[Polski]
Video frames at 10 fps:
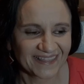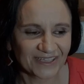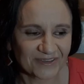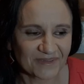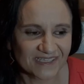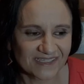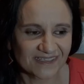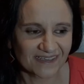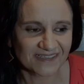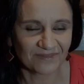Natomiast
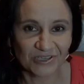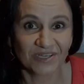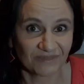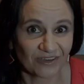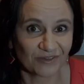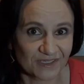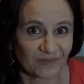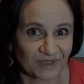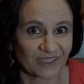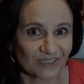e, zamierzam ich o to
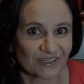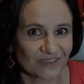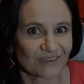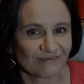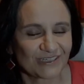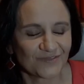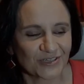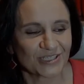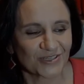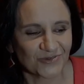zapytać, czy ci
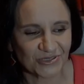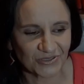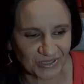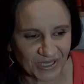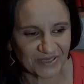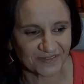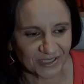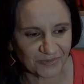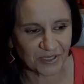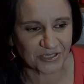wszyscy, którzy dotknęli
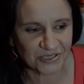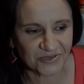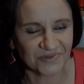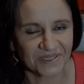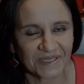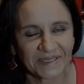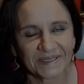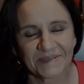wtedy piersi Julii